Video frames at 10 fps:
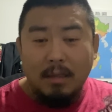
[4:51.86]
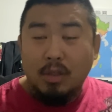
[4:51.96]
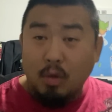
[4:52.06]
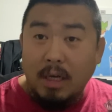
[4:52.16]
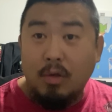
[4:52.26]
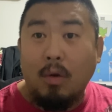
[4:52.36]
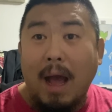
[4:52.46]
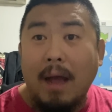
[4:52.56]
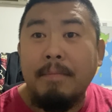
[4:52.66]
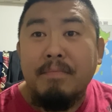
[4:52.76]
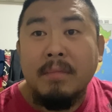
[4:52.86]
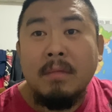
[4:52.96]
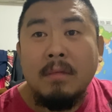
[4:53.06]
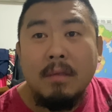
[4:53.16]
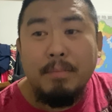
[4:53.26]
就是这句话，
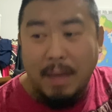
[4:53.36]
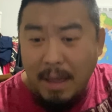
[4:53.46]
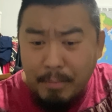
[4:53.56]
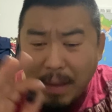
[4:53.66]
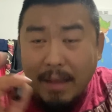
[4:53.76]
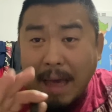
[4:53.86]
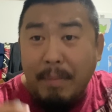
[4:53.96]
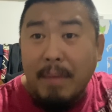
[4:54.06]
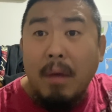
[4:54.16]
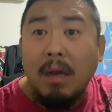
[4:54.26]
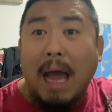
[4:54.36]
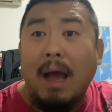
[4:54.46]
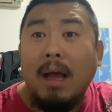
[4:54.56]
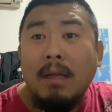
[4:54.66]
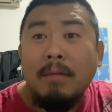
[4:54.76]
别别再被蒙了
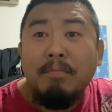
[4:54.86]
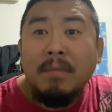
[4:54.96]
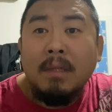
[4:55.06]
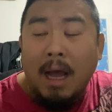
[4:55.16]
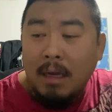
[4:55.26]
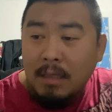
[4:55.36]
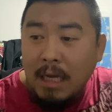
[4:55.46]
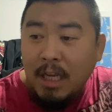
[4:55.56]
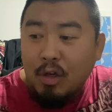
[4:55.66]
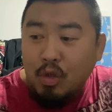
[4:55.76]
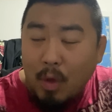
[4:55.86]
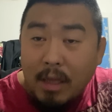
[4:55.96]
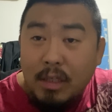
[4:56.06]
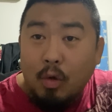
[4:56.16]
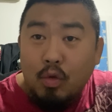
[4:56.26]
啊！人家是选
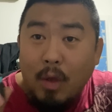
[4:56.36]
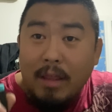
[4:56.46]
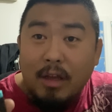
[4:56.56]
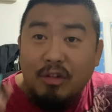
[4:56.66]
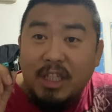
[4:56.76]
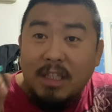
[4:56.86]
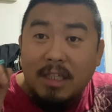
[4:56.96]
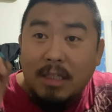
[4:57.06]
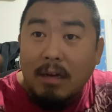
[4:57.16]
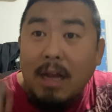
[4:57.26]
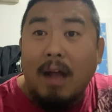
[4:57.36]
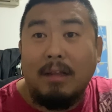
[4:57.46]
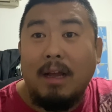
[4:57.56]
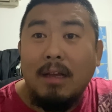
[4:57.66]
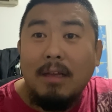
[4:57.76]
秀，选的是积极向上
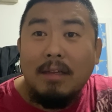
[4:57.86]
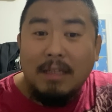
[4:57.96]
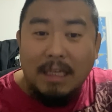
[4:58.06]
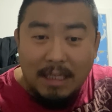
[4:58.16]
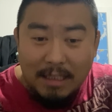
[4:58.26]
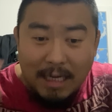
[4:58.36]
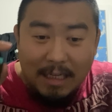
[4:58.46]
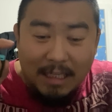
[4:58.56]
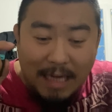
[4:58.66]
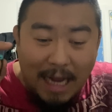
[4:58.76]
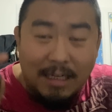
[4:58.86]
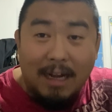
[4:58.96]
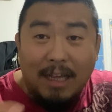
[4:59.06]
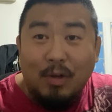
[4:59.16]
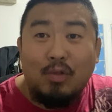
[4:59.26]
的，你扎一扎上
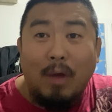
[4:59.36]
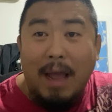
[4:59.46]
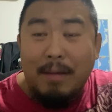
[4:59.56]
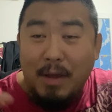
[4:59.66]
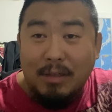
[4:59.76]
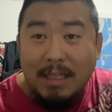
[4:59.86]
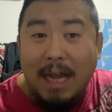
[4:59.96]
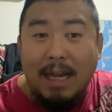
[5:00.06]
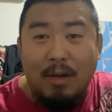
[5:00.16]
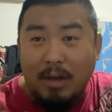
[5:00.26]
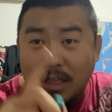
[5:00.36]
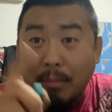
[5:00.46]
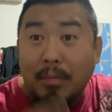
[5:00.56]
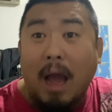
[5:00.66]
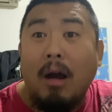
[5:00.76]
来就摔，没有其他联络，
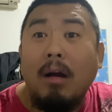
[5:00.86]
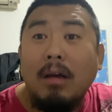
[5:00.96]
赢不了，